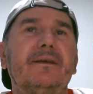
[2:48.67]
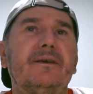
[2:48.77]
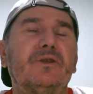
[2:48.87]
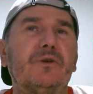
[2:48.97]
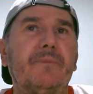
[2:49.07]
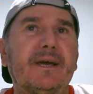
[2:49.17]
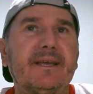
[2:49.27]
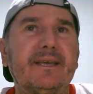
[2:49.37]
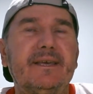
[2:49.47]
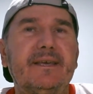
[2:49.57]
E
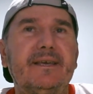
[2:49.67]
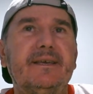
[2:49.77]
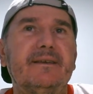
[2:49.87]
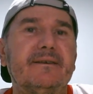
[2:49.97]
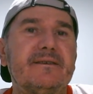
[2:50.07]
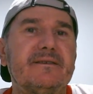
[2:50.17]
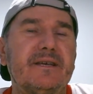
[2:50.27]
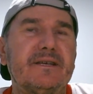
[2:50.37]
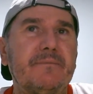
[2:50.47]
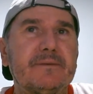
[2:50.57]
tomara que
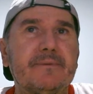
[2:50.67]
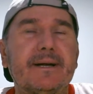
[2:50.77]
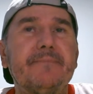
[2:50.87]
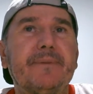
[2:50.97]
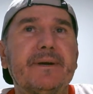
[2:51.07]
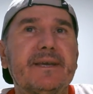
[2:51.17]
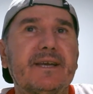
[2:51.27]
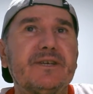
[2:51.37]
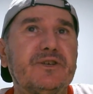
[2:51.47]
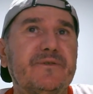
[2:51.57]
seja a mesma campanha que
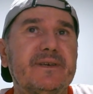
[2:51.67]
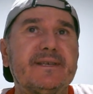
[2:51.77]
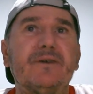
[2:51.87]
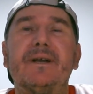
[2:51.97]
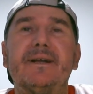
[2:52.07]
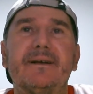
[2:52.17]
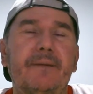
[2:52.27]
a gente fez agora.